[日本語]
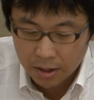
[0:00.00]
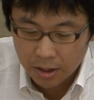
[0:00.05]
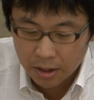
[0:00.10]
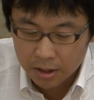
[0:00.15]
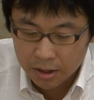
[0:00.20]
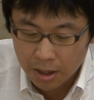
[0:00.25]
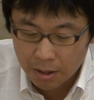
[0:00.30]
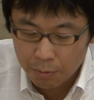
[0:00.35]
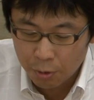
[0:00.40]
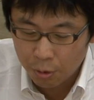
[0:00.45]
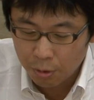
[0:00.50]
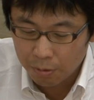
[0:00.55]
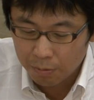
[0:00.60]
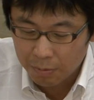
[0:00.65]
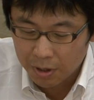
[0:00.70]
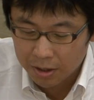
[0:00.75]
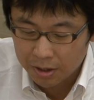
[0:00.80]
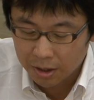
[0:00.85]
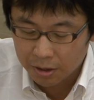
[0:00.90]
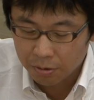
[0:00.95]
しかも、
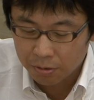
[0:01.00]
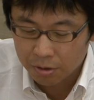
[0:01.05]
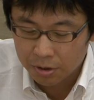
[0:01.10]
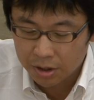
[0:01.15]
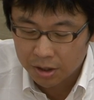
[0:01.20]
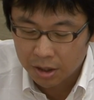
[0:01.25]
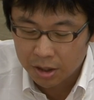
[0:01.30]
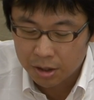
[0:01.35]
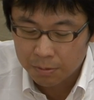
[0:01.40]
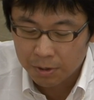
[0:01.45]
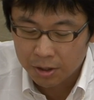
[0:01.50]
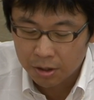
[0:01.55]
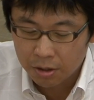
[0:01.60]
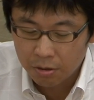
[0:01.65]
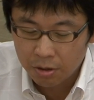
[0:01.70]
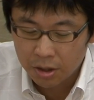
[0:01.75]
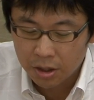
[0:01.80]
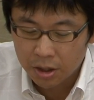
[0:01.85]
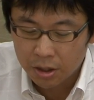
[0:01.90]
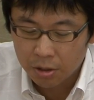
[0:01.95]
まあ、先ほど指摘しまし
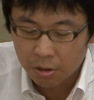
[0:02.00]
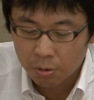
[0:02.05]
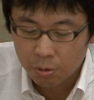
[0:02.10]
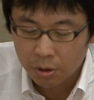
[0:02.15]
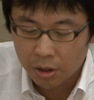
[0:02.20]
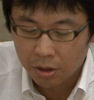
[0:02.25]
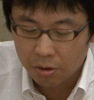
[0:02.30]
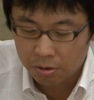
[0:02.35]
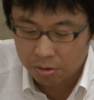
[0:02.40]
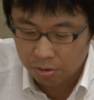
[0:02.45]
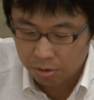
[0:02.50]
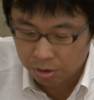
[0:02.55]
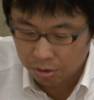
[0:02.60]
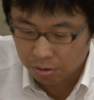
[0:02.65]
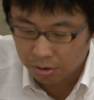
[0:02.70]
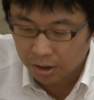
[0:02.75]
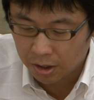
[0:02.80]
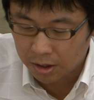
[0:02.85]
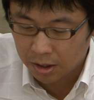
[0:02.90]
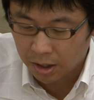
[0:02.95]
たように偽装請負の
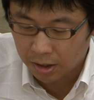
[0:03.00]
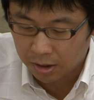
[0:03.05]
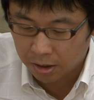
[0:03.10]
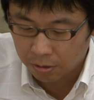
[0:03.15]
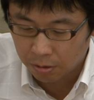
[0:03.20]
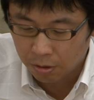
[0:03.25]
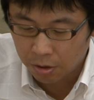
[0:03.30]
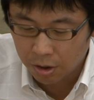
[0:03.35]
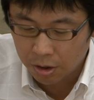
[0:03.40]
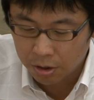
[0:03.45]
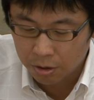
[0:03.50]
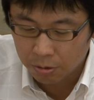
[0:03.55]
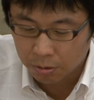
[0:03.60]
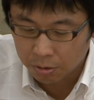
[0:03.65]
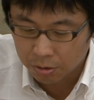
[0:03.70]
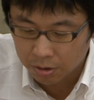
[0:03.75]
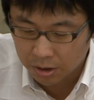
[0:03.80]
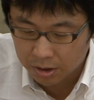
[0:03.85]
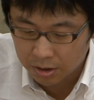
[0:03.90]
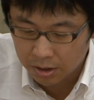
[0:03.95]
状態であったという
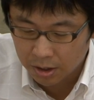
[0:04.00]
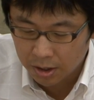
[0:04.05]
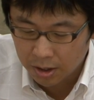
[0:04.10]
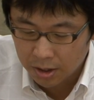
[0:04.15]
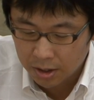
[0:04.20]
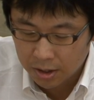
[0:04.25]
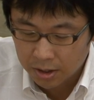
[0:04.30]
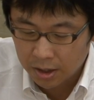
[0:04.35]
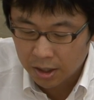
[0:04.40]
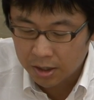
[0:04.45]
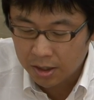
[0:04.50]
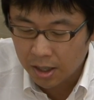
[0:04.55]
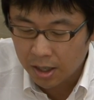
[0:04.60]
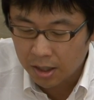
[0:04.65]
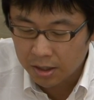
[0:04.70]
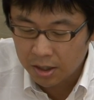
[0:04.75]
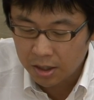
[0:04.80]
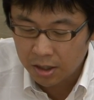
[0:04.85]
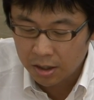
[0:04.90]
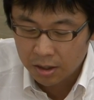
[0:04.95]
ことです。で、さ
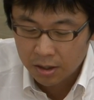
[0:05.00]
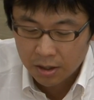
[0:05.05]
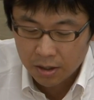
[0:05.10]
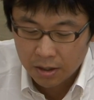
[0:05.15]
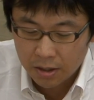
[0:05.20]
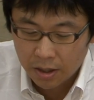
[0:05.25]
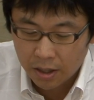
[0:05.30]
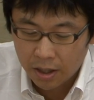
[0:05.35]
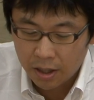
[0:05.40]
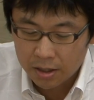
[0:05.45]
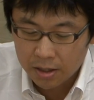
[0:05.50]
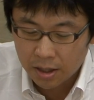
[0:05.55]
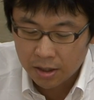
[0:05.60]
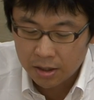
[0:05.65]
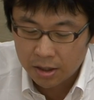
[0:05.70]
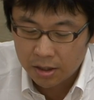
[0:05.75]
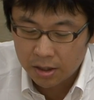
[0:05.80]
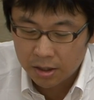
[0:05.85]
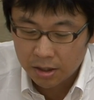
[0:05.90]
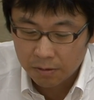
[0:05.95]
らに A さ
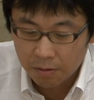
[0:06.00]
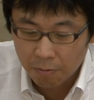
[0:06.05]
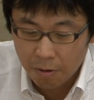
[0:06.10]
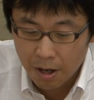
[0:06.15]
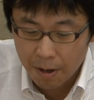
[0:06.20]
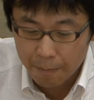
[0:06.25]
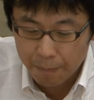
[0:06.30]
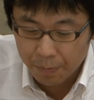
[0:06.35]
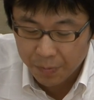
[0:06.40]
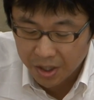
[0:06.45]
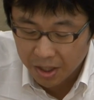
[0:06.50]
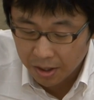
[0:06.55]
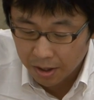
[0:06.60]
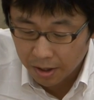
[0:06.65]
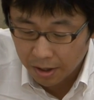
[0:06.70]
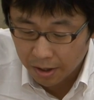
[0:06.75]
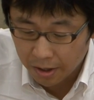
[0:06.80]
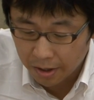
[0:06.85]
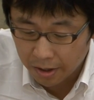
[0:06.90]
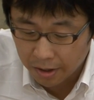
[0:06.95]
ん自身は、
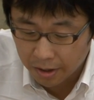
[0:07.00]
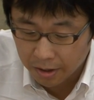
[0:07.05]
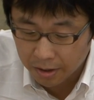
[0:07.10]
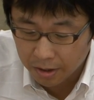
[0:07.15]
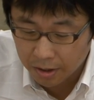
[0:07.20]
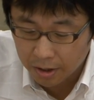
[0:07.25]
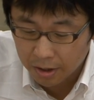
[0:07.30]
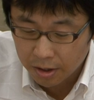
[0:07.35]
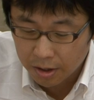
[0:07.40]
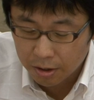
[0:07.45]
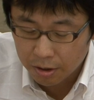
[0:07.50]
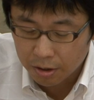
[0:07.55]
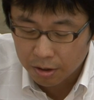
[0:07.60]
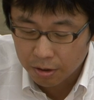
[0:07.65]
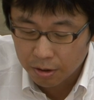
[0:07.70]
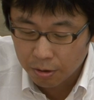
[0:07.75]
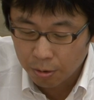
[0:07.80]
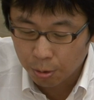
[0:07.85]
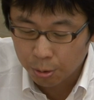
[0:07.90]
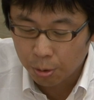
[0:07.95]

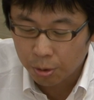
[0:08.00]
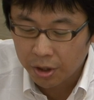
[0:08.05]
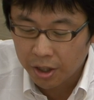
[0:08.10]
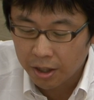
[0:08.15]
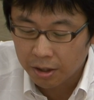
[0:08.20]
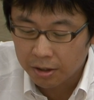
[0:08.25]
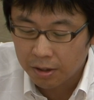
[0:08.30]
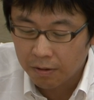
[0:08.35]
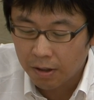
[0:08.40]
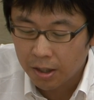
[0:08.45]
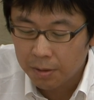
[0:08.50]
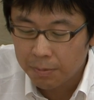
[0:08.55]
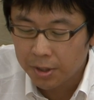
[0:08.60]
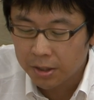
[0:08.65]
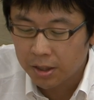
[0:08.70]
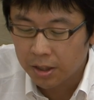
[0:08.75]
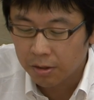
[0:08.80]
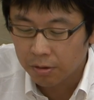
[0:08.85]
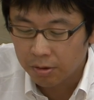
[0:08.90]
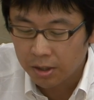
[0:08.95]
えー、労働契約ではあり
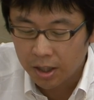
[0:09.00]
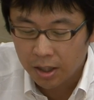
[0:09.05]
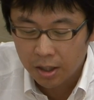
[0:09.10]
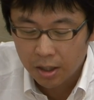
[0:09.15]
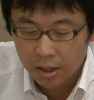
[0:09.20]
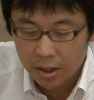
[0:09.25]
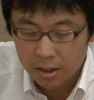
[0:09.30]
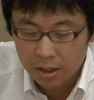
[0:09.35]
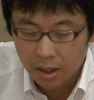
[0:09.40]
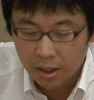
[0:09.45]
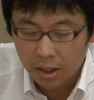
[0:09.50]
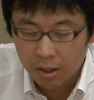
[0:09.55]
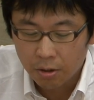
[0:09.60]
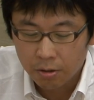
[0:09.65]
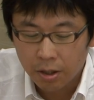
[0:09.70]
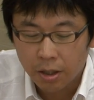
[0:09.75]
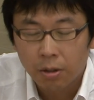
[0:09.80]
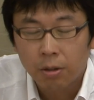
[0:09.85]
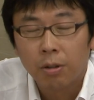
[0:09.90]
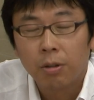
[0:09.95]
ませんので、社会保
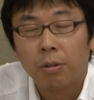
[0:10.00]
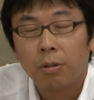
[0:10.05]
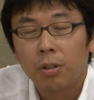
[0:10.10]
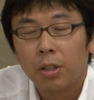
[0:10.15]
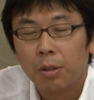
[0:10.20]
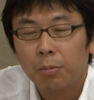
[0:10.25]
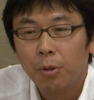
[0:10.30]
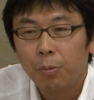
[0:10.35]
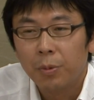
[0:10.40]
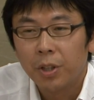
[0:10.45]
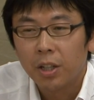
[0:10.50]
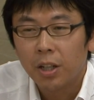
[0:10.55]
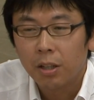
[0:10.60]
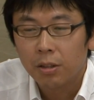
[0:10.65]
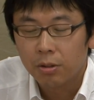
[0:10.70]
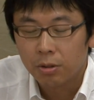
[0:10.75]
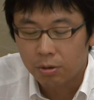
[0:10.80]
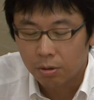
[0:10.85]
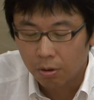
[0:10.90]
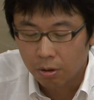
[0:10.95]
険、雇用保険も未加
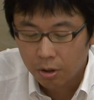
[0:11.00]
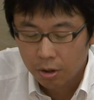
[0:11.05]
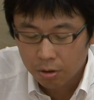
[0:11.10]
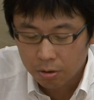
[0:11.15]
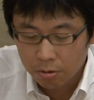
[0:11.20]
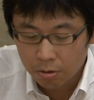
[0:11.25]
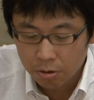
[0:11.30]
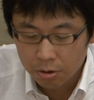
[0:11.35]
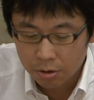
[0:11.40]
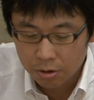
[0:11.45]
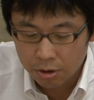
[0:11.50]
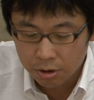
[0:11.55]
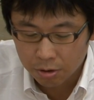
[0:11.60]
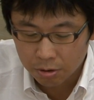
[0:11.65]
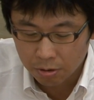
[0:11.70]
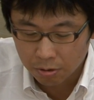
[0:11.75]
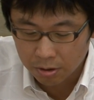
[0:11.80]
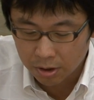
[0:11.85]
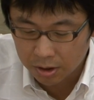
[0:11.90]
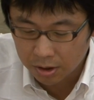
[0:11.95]
入と、こういう状
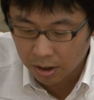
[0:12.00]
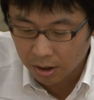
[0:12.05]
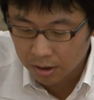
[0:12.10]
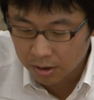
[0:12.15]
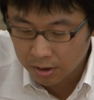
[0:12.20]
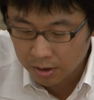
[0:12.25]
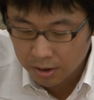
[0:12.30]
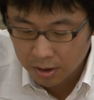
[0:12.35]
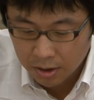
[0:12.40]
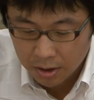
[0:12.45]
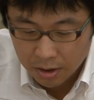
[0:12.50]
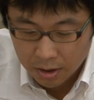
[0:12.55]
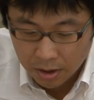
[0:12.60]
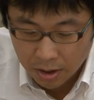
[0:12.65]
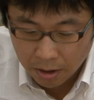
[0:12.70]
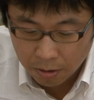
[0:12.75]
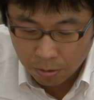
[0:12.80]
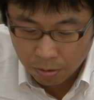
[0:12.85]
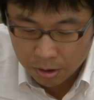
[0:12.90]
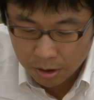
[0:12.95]
況でした。
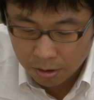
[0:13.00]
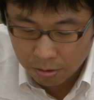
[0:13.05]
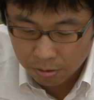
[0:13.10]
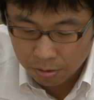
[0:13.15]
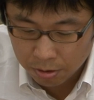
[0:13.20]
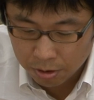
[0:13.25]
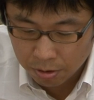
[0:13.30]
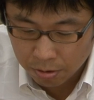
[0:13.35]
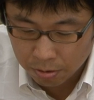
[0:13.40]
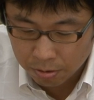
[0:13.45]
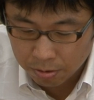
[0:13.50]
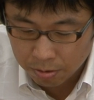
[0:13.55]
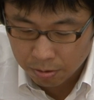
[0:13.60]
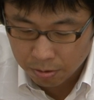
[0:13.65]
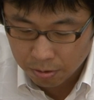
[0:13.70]
えー、厚生労働省の